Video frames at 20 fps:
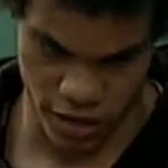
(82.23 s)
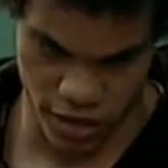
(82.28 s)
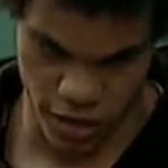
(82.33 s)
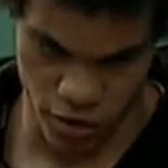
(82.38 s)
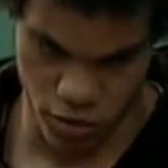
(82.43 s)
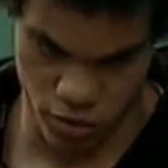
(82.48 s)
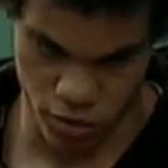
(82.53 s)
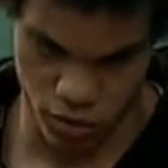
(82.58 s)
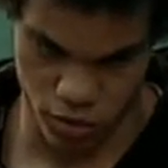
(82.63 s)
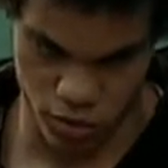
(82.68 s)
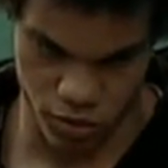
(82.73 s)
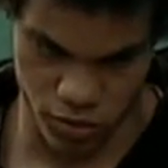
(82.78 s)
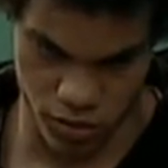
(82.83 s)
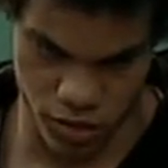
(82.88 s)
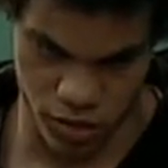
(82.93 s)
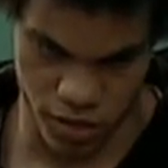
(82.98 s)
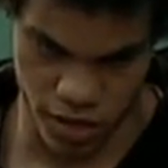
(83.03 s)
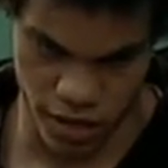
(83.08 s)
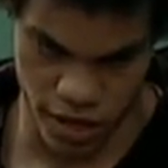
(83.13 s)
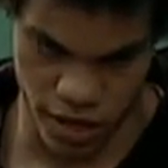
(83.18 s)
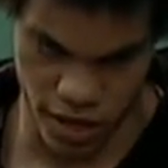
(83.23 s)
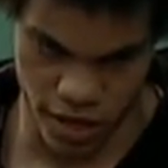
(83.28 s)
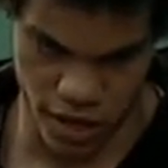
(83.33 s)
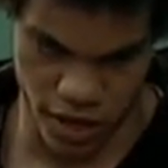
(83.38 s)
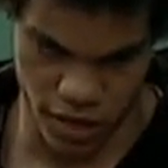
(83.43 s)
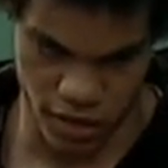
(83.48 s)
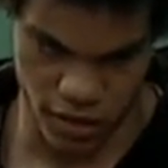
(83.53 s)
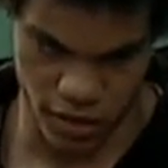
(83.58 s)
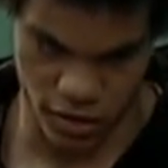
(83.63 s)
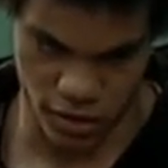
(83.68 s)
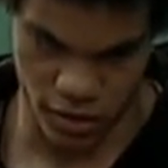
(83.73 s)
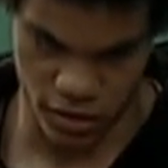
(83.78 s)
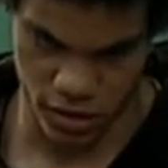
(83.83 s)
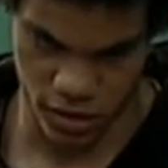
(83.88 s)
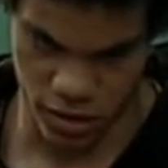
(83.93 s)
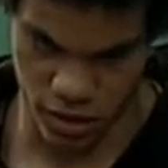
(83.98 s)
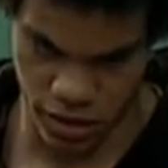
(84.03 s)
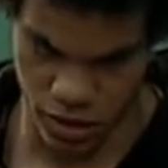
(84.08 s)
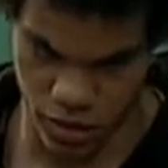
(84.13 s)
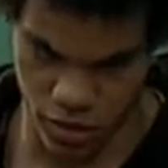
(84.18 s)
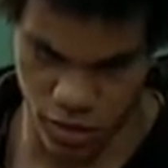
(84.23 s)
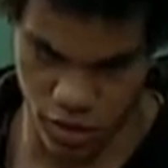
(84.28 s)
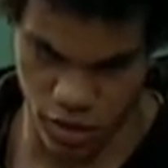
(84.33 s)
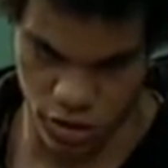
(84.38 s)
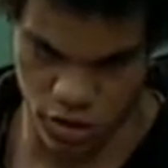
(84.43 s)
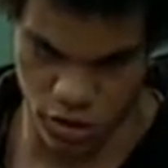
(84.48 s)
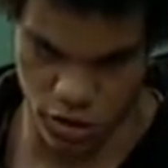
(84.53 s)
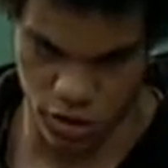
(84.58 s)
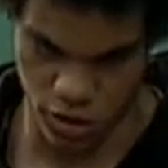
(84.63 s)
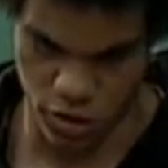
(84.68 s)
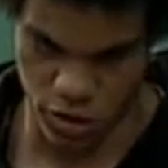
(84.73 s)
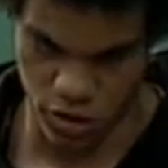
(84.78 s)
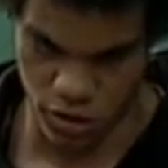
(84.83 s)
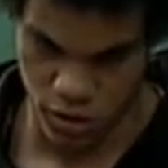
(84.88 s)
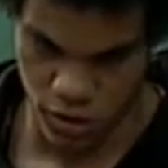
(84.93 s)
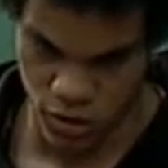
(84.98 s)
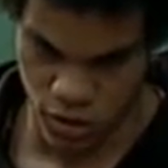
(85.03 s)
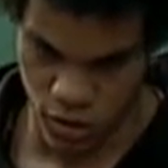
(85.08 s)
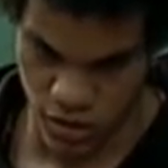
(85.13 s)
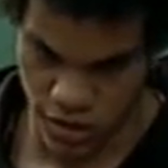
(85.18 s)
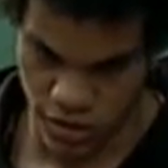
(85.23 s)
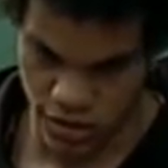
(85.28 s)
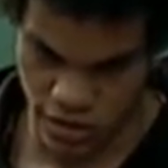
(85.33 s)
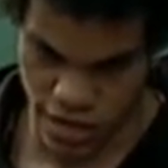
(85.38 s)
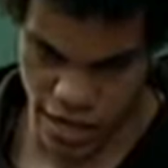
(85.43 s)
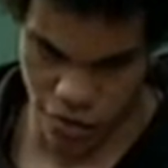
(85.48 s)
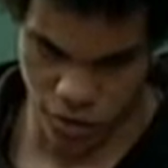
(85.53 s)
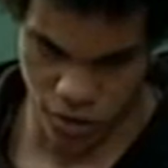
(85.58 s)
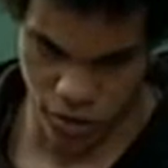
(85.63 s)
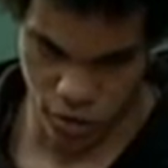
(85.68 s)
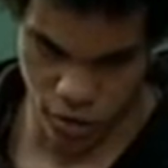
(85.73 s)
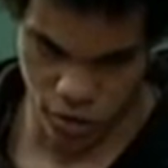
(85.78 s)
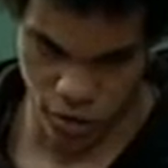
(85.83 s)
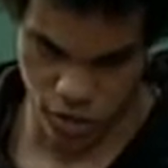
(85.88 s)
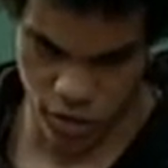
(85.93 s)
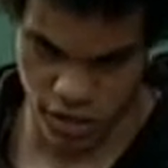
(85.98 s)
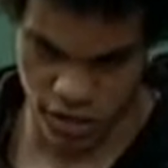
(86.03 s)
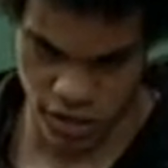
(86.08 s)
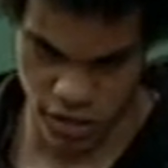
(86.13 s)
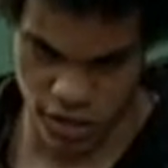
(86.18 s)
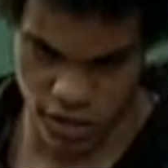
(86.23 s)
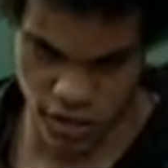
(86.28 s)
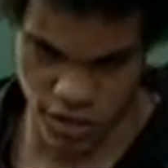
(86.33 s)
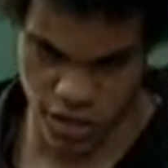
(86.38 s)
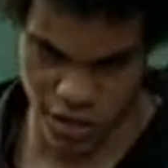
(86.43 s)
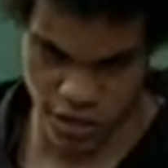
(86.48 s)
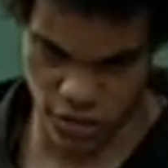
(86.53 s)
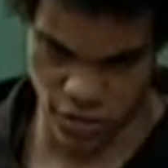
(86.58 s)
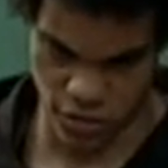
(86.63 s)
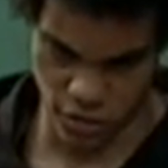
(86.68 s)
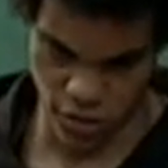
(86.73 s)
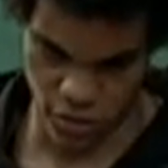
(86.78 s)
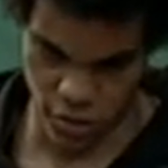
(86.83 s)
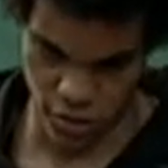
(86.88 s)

Que é um que é né, que me deixou cego. Então, com dois anos de idade, eu